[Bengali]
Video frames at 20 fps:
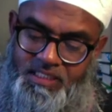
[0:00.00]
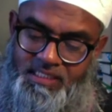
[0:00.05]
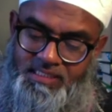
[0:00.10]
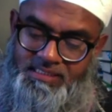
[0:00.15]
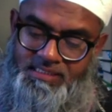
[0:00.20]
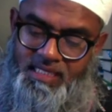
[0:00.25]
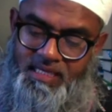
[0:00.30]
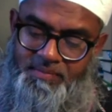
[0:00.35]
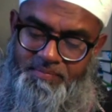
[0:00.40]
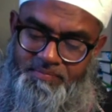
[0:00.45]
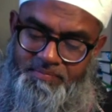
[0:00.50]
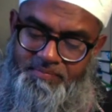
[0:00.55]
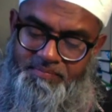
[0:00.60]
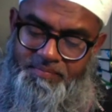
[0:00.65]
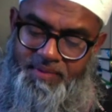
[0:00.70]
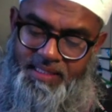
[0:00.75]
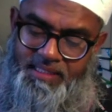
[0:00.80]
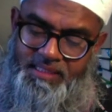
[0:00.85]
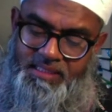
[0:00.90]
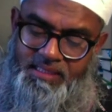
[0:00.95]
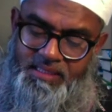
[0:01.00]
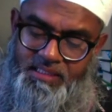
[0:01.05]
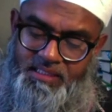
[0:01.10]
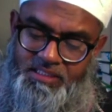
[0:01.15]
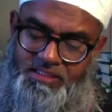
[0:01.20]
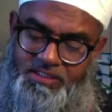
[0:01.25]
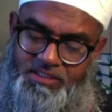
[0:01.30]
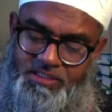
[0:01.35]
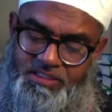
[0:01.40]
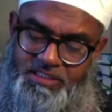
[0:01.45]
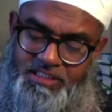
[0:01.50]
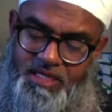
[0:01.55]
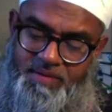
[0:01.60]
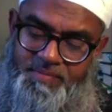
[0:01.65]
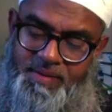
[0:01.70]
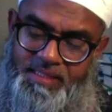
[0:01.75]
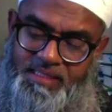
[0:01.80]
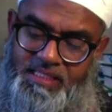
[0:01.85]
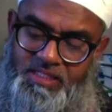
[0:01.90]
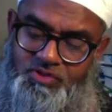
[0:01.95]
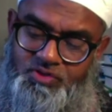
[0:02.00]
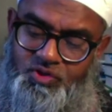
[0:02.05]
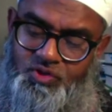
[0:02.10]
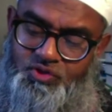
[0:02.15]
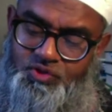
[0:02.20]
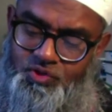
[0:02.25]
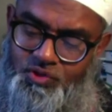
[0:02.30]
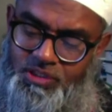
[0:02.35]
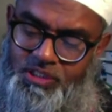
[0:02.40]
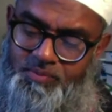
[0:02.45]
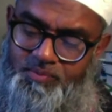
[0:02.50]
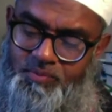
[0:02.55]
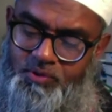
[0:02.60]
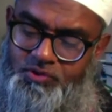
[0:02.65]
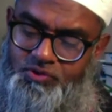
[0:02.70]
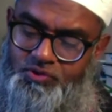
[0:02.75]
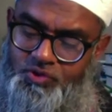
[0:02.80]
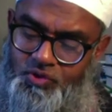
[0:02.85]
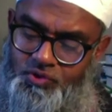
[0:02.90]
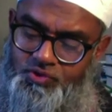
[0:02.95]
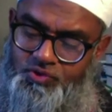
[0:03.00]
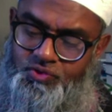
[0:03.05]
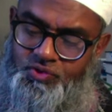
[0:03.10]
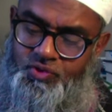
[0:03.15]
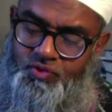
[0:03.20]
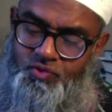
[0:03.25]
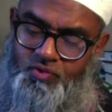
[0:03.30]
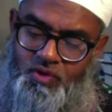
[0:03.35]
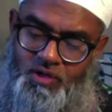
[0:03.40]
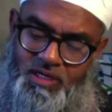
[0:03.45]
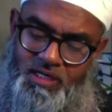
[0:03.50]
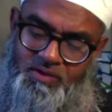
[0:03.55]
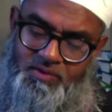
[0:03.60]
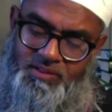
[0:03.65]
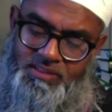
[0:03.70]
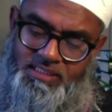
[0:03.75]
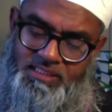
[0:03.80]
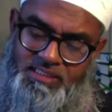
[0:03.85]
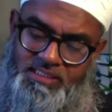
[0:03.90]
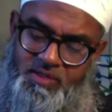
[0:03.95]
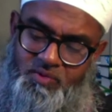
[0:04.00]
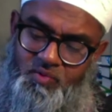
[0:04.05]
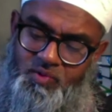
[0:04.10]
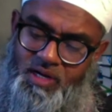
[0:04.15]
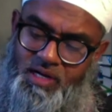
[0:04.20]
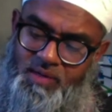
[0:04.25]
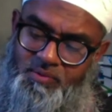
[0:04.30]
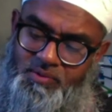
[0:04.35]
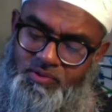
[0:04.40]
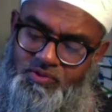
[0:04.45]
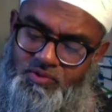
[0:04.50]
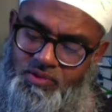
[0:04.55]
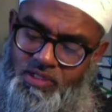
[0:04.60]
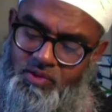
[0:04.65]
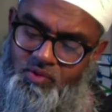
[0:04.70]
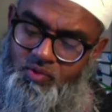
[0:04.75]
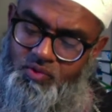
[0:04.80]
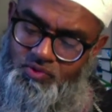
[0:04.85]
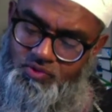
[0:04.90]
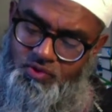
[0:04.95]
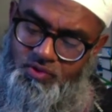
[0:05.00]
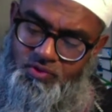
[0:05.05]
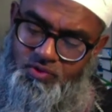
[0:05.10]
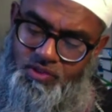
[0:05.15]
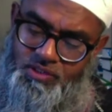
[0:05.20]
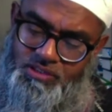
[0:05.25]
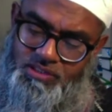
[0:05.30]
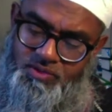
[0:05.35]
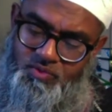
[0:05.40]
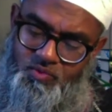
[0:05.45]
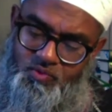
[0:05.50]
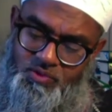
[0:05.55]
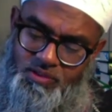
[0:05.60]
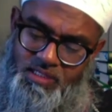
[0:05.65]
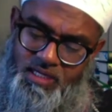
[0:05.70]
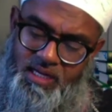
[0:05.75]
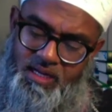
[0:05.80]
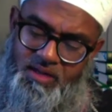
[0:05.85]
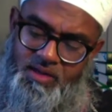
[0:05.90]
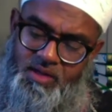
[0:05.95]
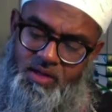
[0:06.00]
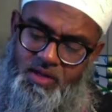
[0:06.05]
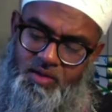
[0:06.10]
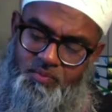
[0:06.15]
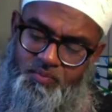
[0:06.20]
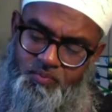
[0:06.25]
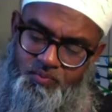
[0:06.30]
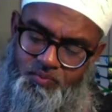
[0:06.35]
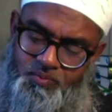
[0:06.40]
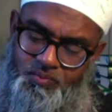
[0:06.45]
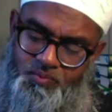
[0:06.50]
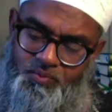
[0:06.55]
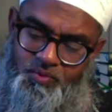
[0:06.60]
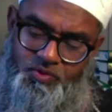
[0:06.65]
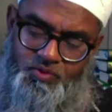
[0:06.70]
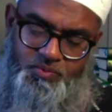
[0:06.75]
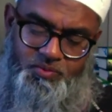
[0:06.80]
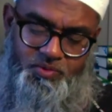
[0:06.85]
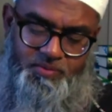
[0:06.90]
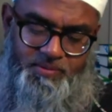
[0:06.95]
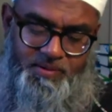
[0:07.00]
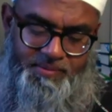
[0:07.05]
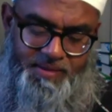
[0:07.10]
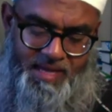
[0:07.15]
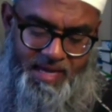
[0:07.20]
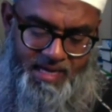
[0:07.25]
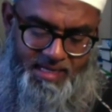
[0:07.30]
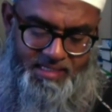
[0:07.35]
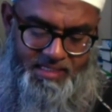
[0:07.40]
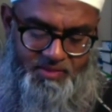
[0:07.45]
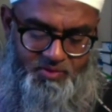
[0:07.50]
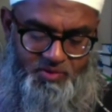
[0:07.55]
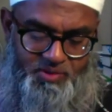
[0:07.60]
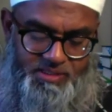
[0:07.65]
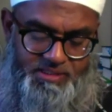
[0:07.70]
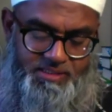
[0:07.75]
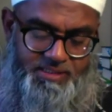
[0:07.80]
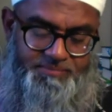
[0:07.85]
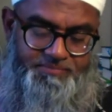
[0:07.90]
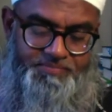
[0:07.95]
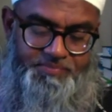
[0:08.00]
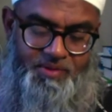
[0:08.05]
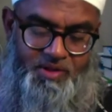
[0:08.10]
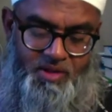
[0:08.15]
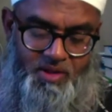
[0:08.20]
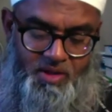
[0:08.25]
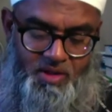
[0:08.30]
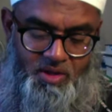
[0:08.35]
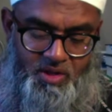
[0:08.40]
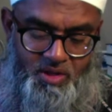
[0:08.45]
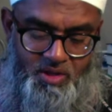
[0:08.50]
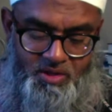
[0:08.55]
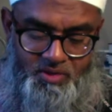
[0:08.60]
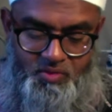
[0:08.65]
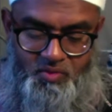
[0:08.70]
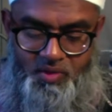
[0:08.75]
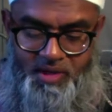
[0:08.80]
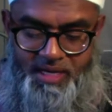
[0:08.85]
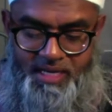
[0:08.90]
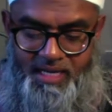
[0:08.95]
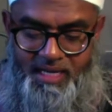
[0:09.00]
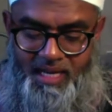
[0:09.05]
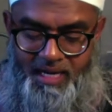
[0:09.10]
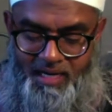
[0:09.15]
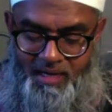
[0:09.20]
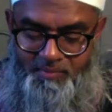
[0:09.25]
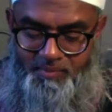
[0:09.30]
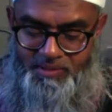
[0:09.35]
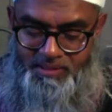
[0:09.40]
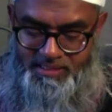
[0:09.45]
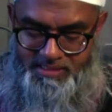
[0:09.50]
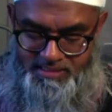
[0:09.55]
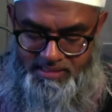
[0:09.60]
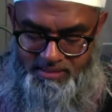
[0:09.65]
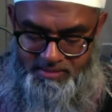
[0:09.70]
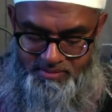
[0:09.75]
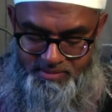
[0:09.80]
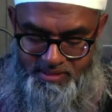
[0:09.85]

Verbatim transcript: যে সে ব্যক্তির জন্য সঠিক পথ সংশোধন ও কল্যাণ রয়েছে যে কোরআন এবং সোনার অনুসরণ করেছে ও তা মজবুতভাবে আঁকড়ে ধরেছে তো এখানে আল্লাহ বলতেছেন